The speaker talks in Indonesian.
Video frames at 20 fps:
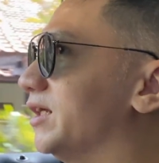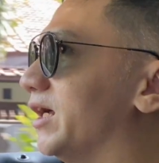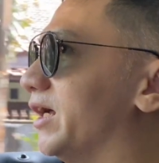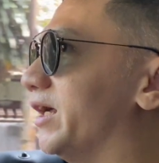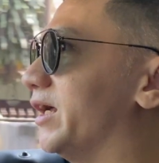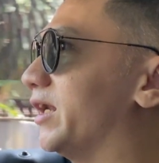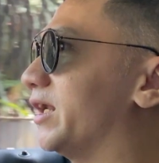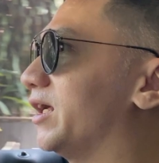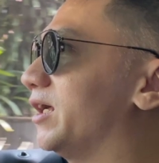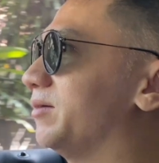
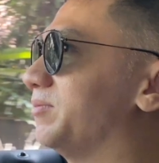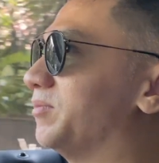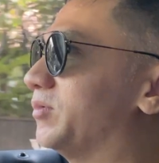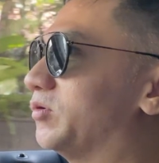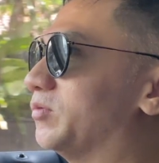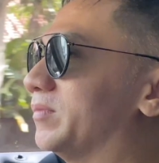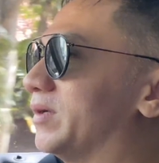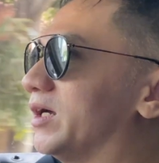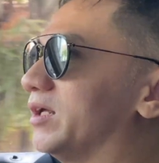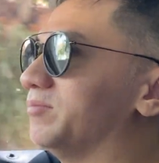daerah
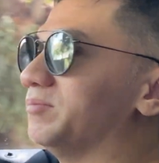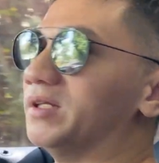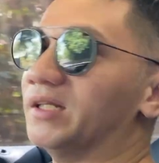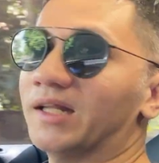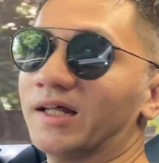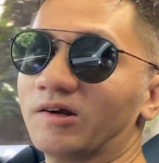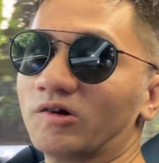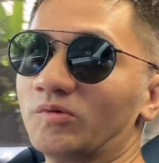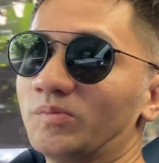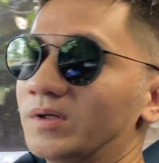perumahan
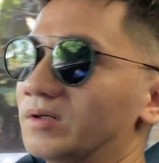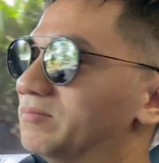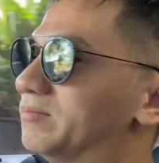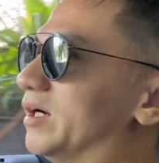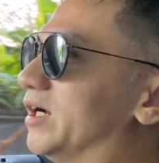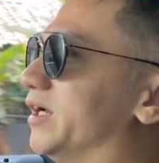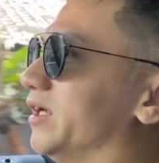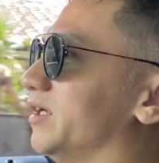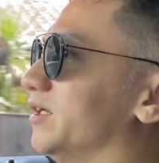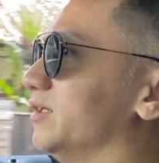Bintaro
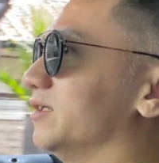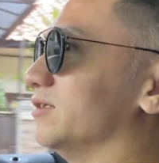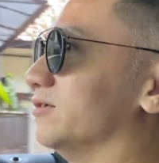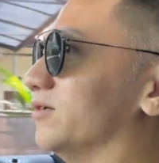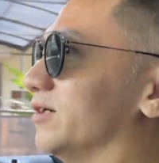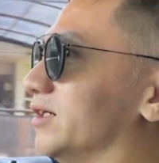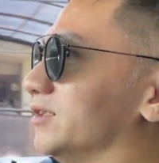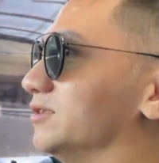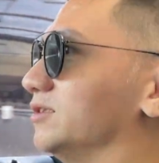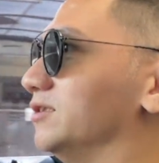Permai,
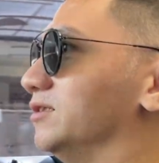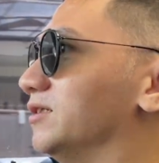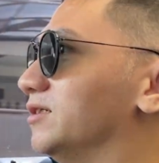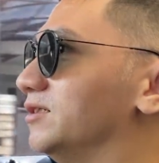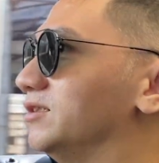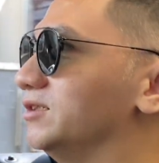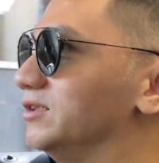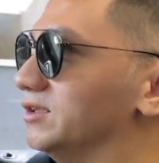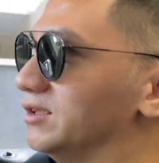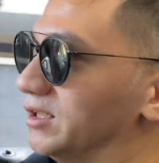lokasinya
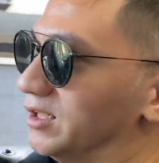di